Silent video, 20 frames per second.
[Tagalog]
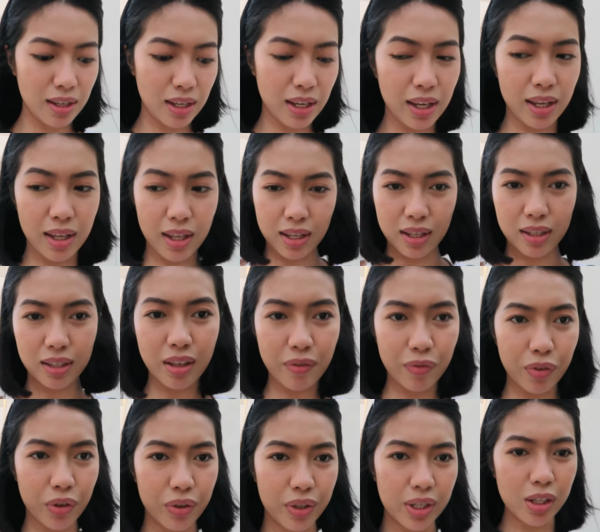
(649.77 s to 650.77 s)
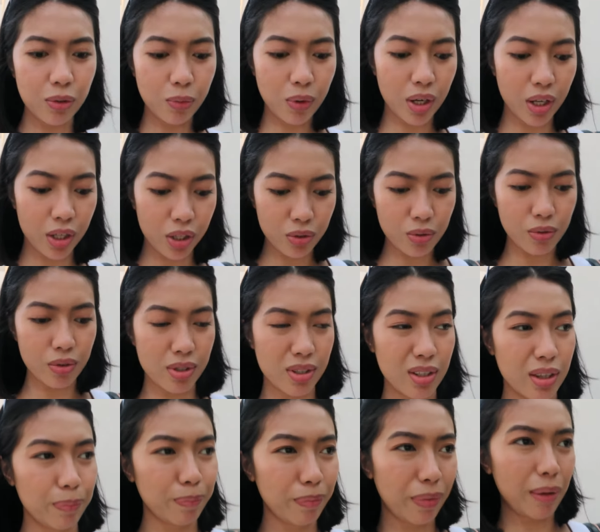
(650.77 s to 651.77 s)
And if you really want to use
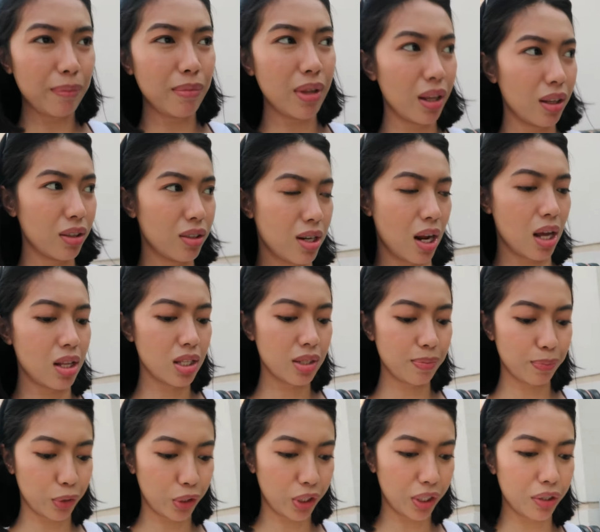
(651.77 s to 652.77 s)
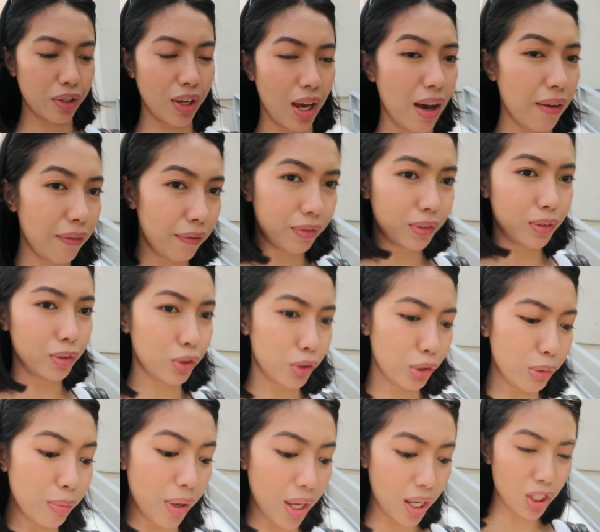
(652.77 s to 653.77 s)
the public transport, you have
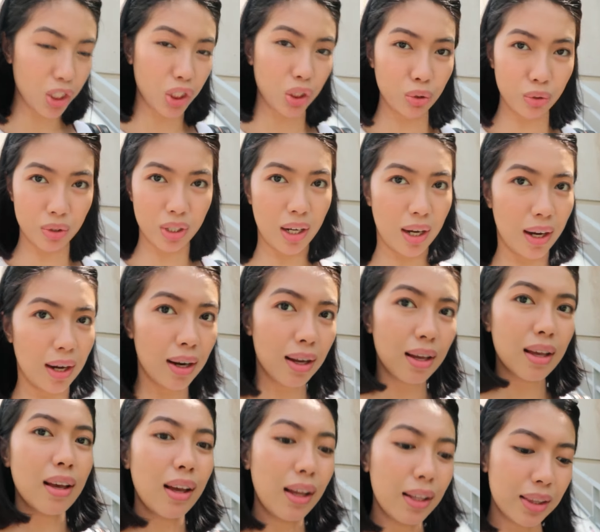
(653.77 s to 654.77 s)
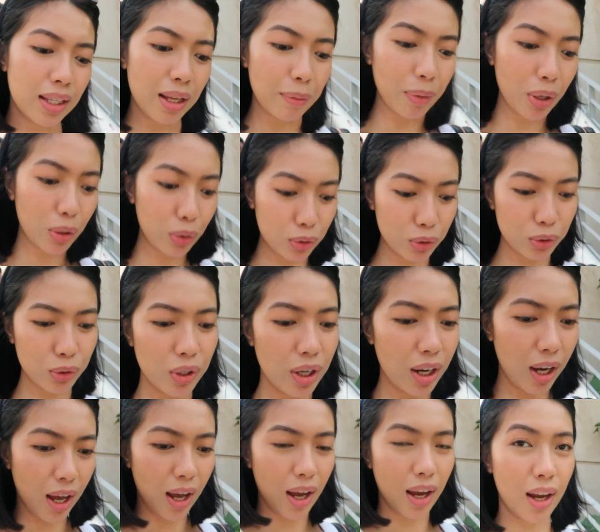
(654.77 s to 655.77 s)
to make sure na
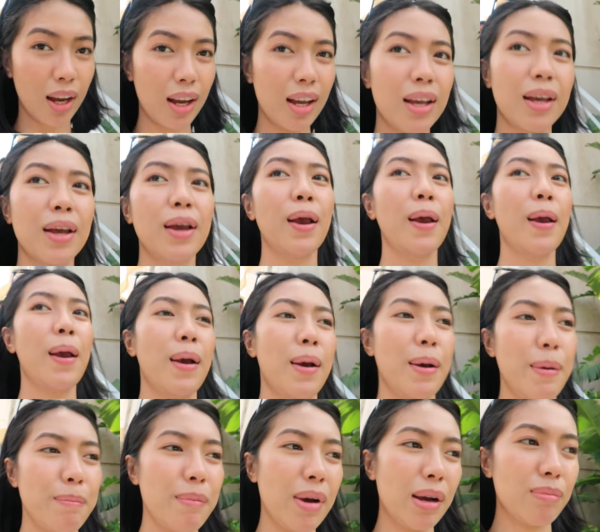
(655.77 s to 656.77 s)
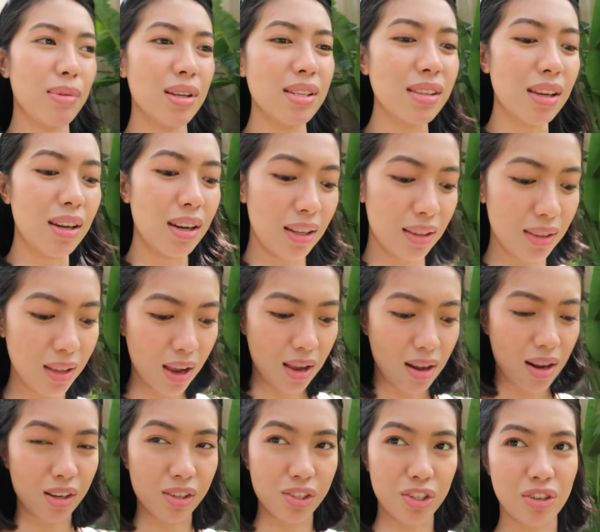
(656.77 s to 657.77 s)
marunong kang magbasa ng
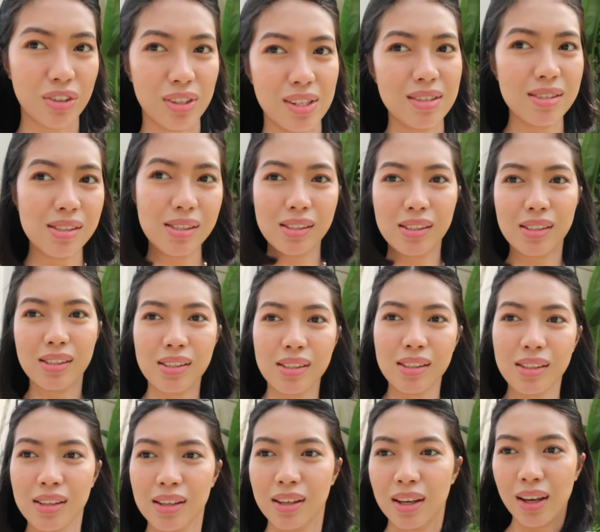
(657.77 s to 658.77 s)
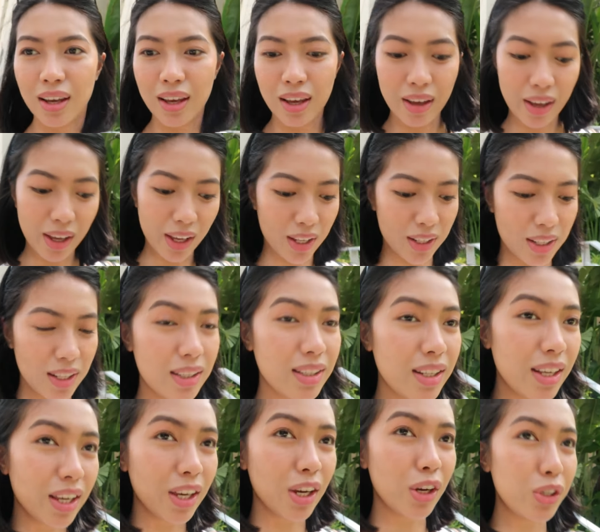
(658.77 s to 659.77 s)
directions. And
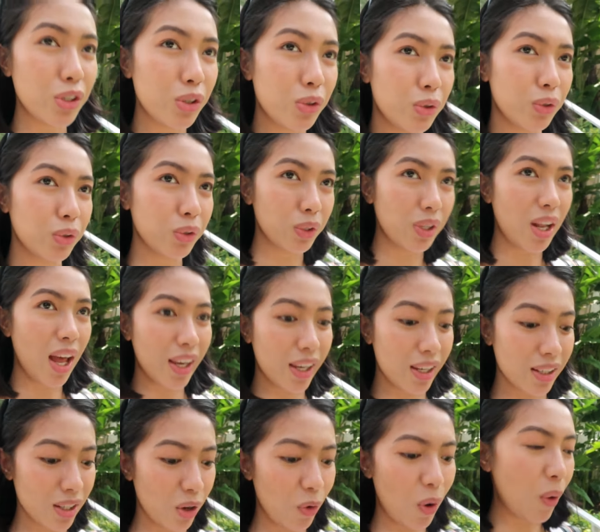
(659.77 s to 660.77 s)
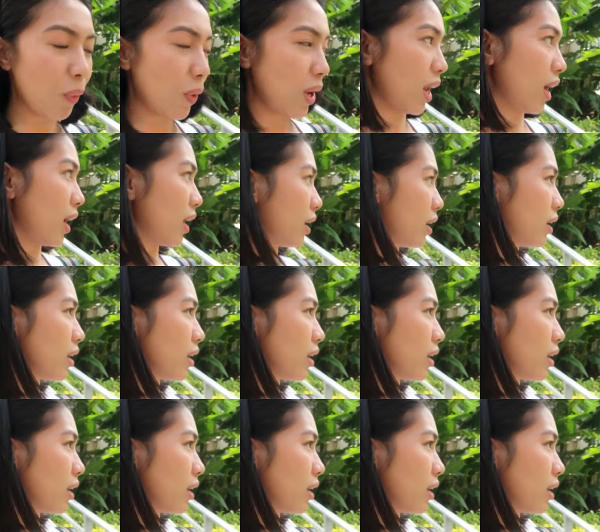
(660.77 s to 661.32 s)
hindi ka yung laging nawawala.